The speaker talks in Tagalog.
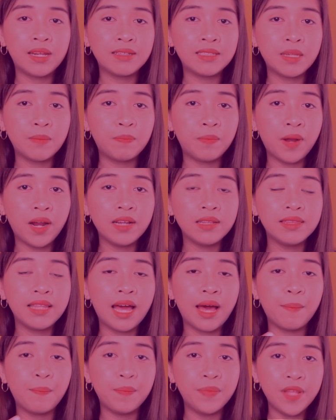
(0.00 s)
sa part
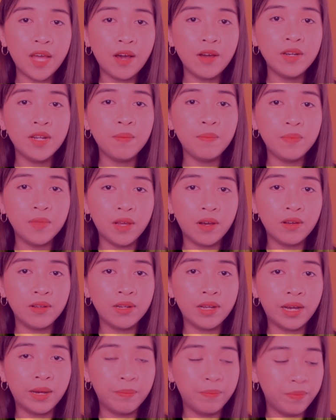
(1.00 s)
up, down, up,
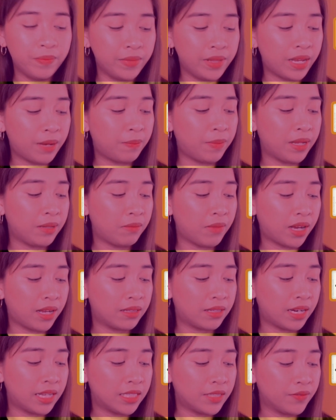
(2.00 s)
down, up, dapat
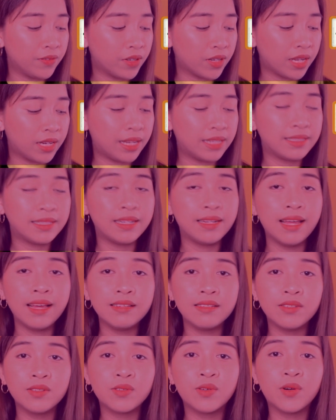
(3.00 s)
makatransfer ka na sa
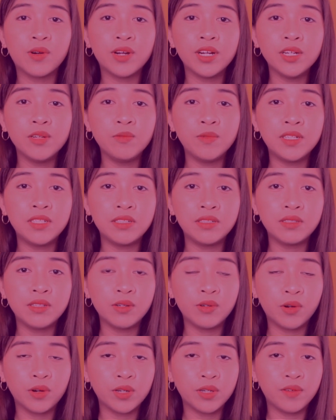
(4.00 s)
next chord, which is
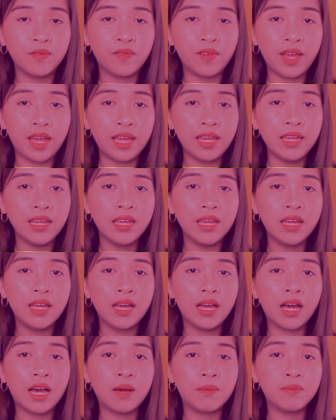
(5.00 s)
the chord of A.
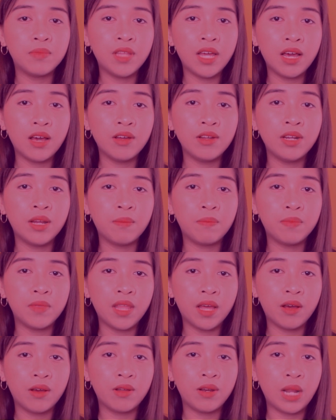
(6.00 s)
Up, down,
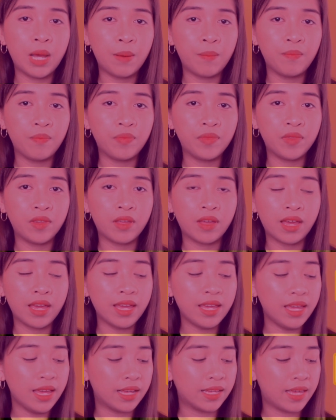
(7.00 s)
up, down, up.
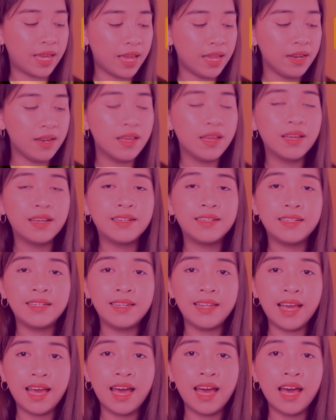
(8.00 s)
Okay? Again,
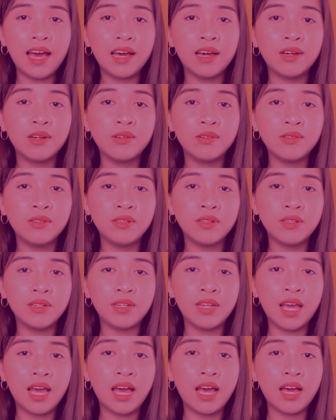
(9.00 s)

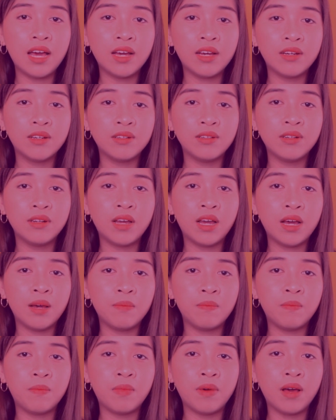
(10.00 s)
down, down,
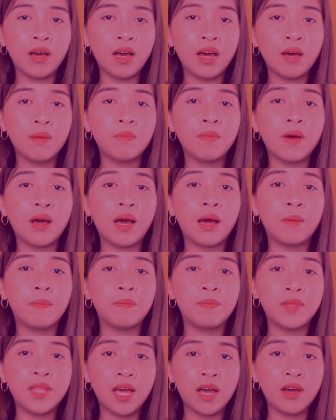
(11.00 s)
up, up,
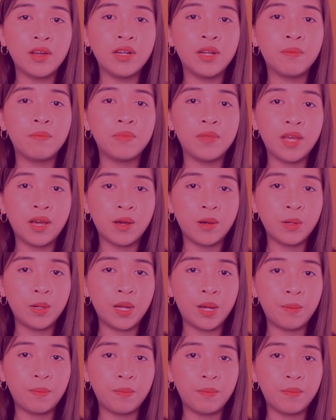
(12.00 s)
up, down, up, down,
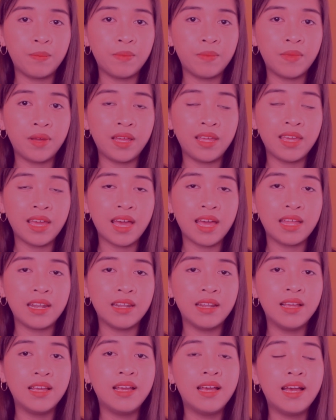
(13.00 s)
up.
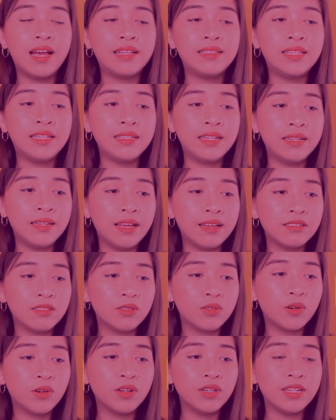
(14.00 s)
Ayan. And then the
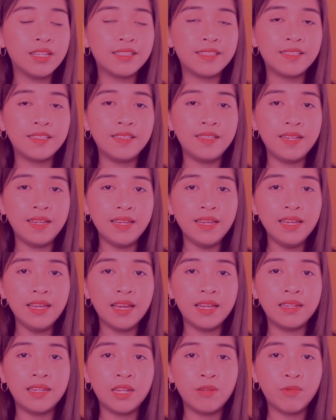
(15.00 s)
next chord is
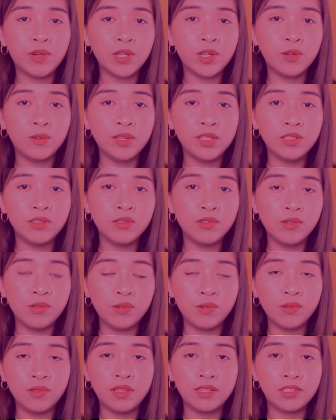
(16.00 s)
D, and then we're going to
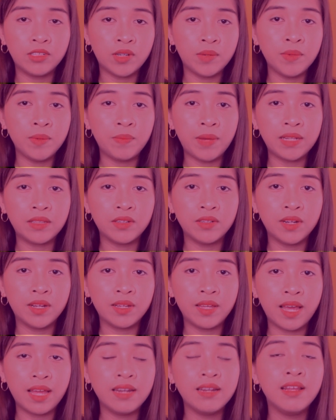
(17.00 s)
do the strumming pattern
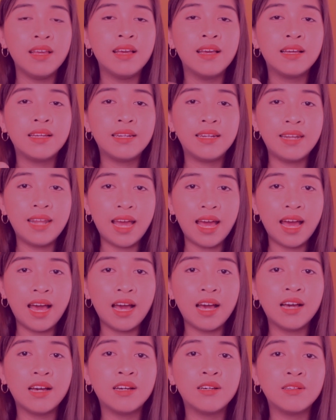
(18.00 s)
again.
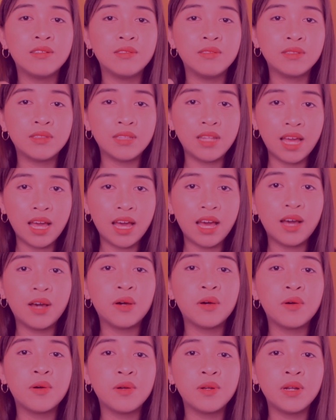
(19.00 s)
Down,
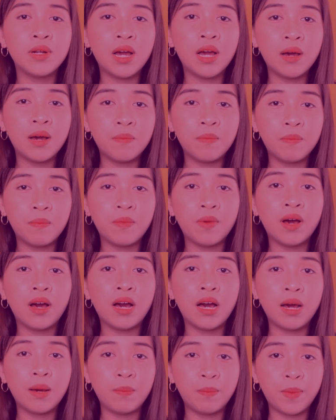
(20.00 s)
down, up,
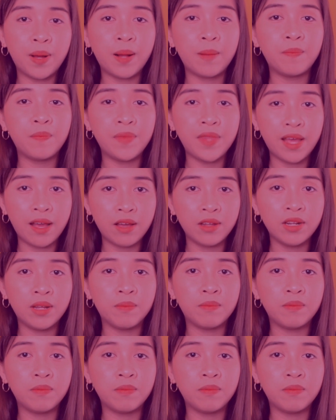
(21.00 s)
up, up, down, up,